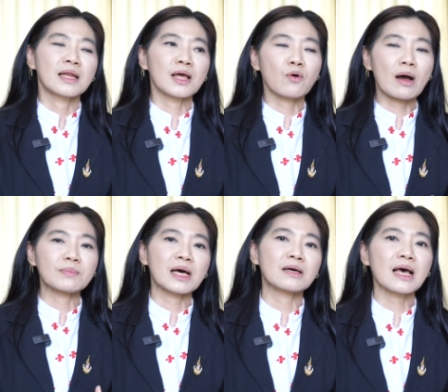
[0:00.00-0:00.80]
ในความ
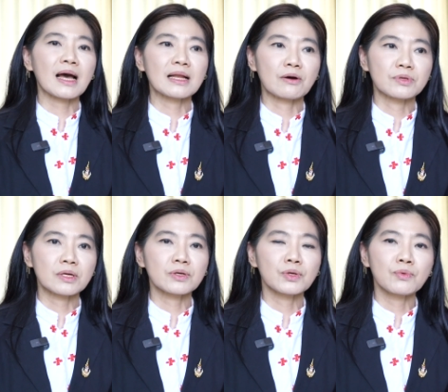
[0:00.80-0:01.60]
ท้าทายเหล่านี้
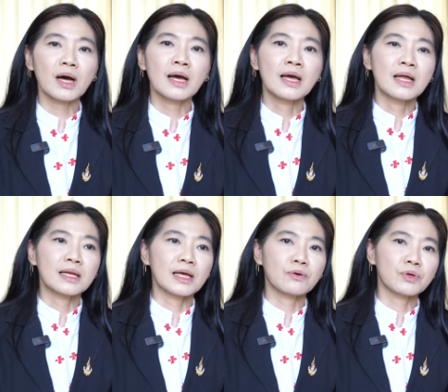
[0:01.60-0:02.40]
เราคิดว่า
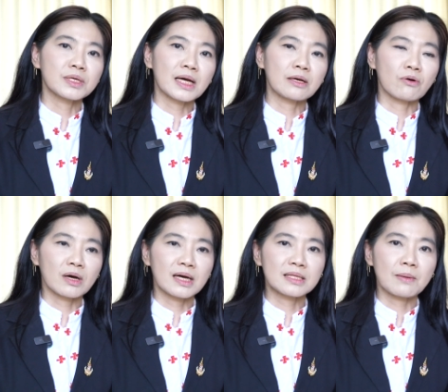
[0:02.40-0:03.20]
ในกลไกของ
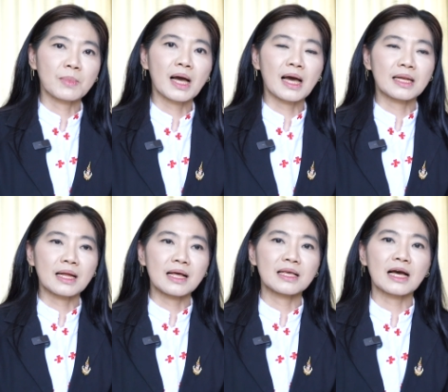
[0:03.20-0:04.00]
การทำงานใน
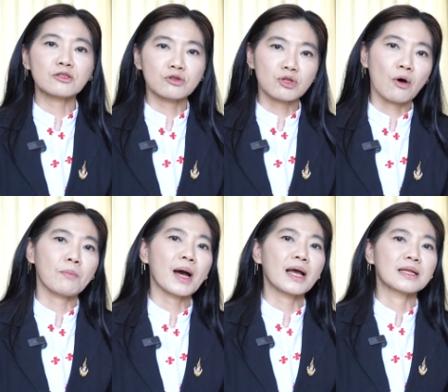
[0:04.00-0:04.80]
ระยะต่
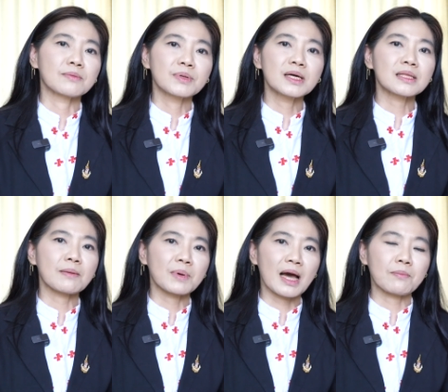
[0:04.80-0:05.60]
อๆไป หรือเพื่อ
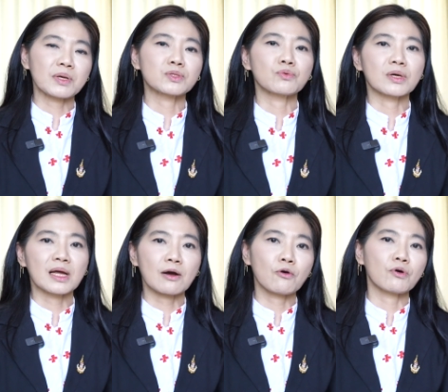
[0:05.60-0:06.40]
ทำงานไปสู่อ
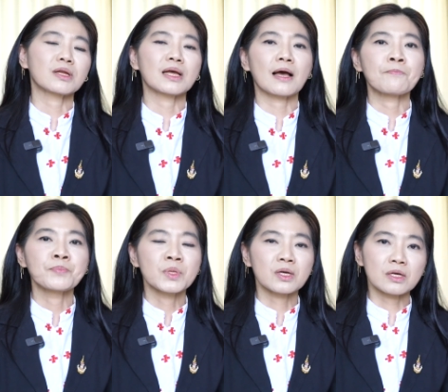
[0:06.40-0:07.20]
นาคตเนี่ย
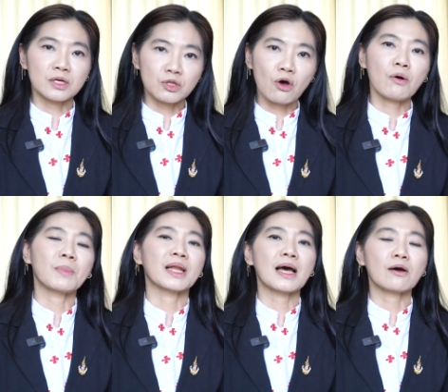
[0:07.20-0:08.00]
ก็จะต้อง
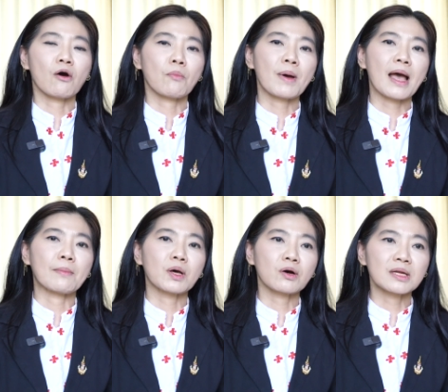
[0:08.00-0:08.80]
มานั่งออกแบบ
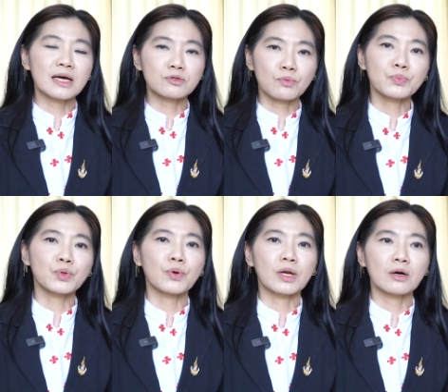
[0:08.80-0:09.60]
แล้วก็นั่งทบท
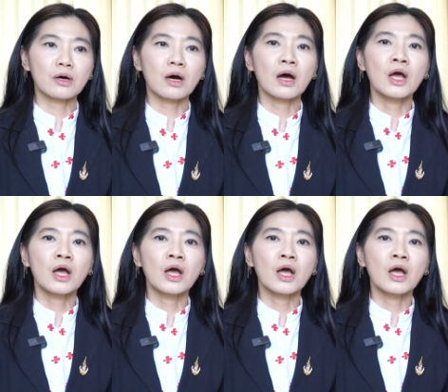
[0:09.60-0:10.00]
วนแล้วก็